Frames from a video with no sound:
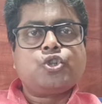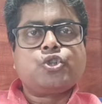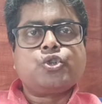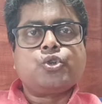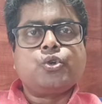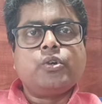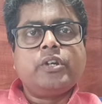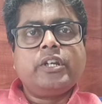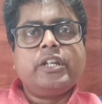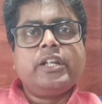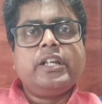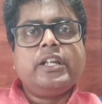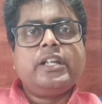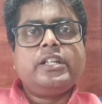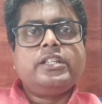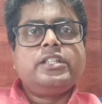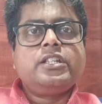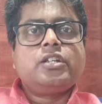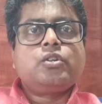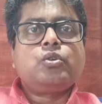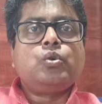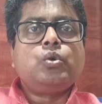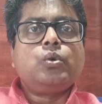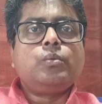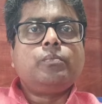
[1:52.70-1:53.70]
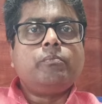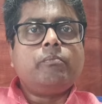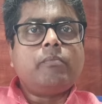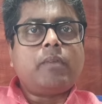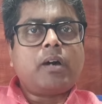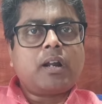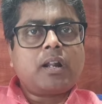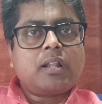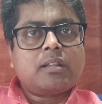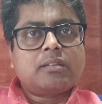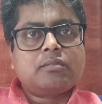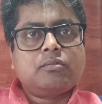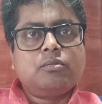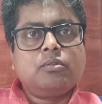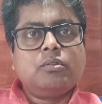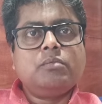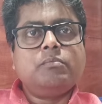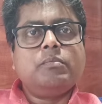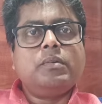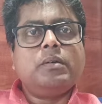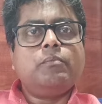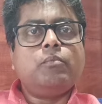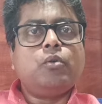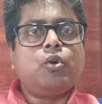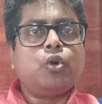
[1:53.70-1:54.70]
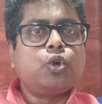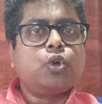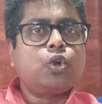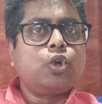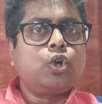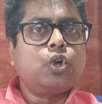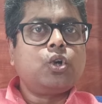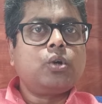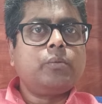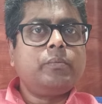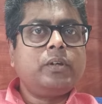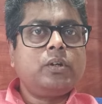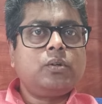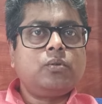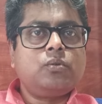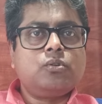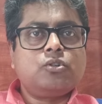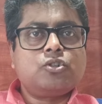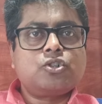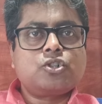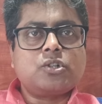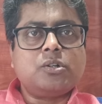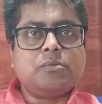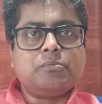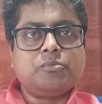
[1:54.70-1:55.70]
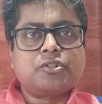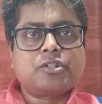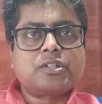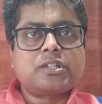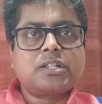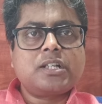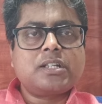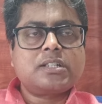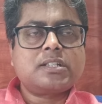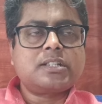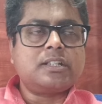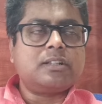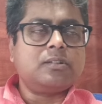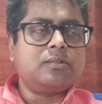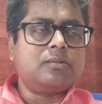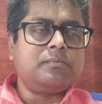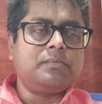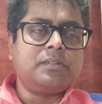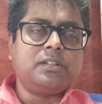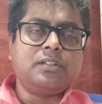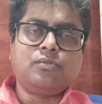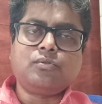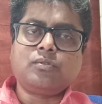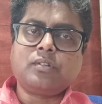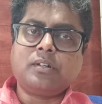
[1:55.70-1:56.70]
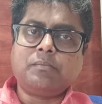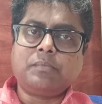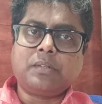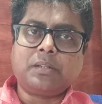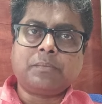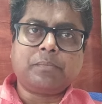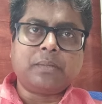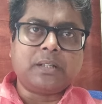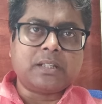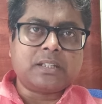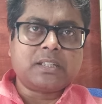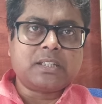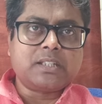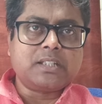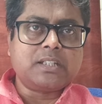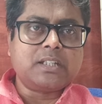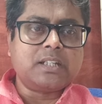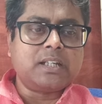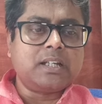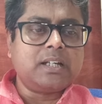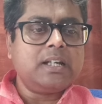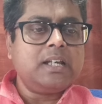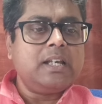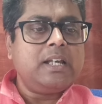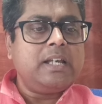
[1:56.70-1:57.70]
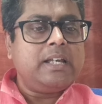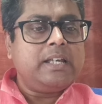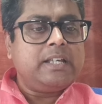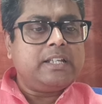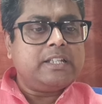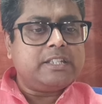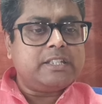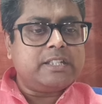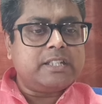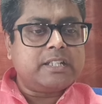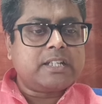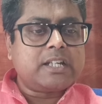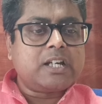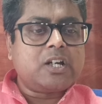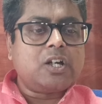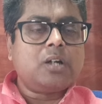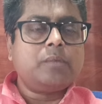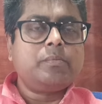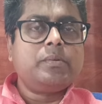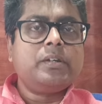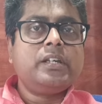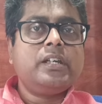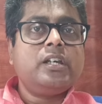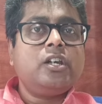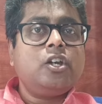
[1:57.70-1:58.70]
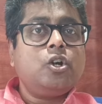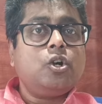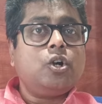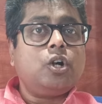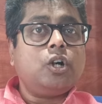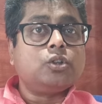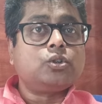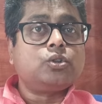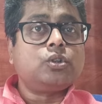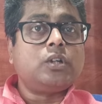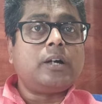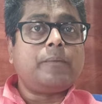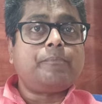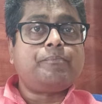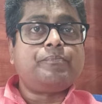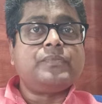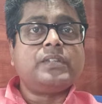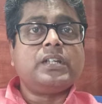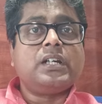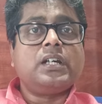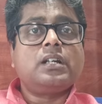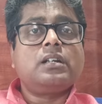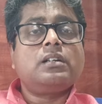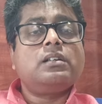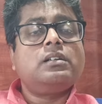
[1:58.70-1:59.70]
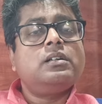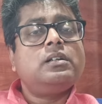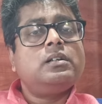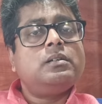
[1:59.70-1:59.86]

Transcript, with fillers: শরীরের যে খুব মারাত্মক বা বড় রকমের কোনো সমস্যা সেরকম কিছু আমরা পাচ্ছি না যেটা হবে হয়তো আপনার